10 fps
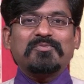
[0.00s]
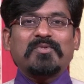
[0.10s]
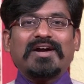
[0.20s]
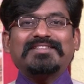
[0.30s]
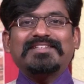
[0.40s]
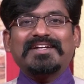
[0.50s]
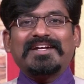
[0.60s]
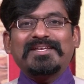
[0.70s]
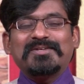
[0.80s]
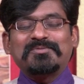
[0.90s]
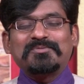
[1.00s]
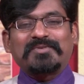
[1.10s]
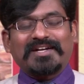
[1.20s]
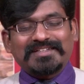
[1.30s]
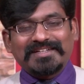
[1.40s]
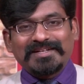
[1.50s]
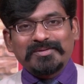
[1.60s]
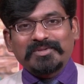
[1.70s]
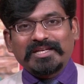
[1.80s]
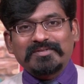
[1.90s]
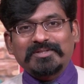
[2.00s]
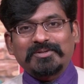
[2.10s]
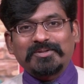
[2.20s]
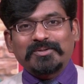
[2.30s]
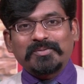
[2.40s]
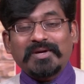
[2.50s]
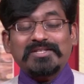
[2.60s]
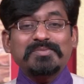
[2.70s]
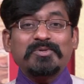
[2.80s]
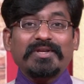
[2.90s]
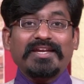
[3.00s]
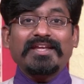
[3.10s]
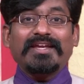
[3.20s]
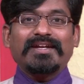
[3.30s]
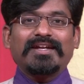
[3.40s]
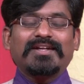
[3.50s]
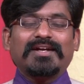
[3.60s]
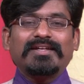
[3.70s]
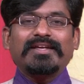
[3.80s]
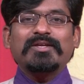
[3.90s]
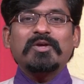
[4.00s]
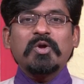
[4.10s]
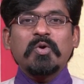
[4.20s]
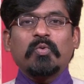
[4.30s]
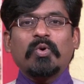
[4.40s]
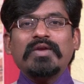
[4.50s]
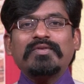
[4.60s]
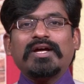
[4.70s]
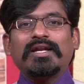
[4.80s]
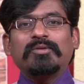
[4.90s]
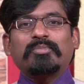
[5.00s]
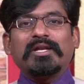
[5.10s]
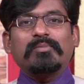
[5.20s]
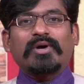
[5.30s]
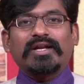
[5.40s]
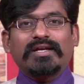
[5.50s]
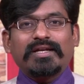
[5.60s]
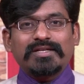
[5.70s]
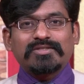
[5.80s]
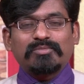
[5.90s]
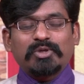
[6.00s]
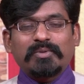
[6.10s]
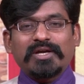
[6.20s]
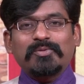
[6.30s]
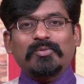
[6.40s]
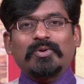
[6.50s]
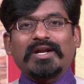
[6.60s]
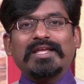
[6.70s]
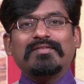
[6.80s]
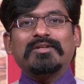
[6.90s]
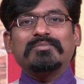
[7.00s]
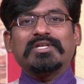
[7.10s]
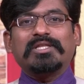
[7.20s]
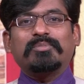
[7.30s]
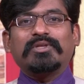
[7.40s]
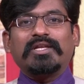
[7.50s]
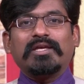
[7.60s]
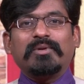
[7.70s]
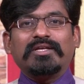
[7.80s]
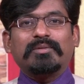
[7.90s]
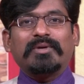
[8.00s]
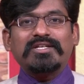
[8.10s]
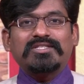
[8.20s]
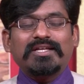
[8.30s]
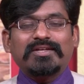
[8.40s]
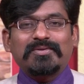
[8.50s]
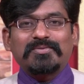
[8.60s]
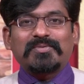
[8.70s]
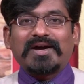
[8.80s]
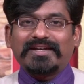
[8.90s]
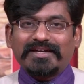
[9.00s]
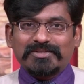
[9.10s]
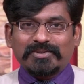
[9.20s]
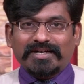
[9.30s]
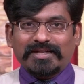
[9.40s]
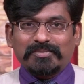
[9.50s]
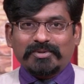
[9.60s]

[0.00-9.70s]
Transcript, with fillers: வாழ்த்துக்களையும் வணக்கங்களையும் தெரிவித்துக் கொள்கிறோம் மற்றும் ஒரு இனிய நன்னாளிலே ஓய்வு நாளின் பள்ளி பாடக நிகழ்ச்சியின் மூலமாய் உங்கள் அனைவரையும் சந்திப்பதிலே மிகுந்த மகிழ்ச்சி அடைகிறோம் வாங்க நிகழ்ச்சிகளை கடந்து